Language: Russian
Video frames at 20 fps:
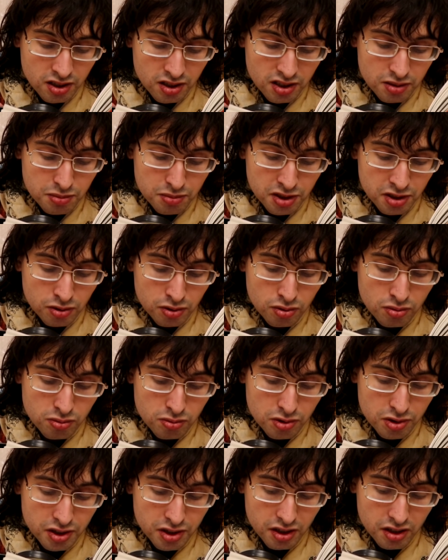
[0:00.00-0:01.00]
на берегу
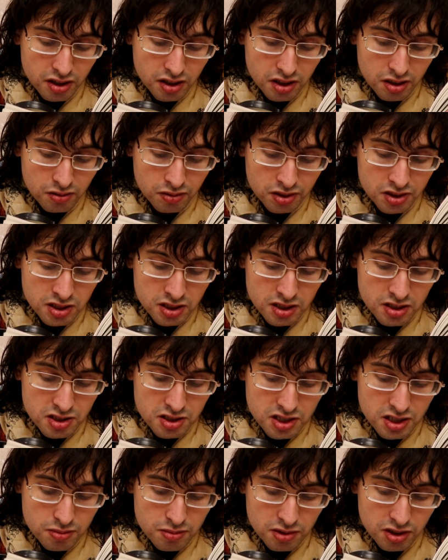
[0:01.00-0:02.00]
моря, и овладеет
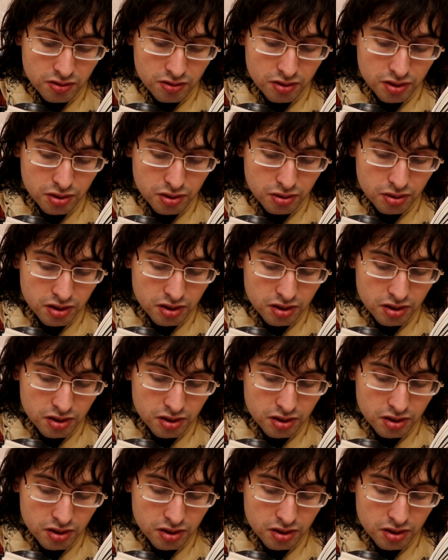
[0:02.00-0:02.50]
семя Твое,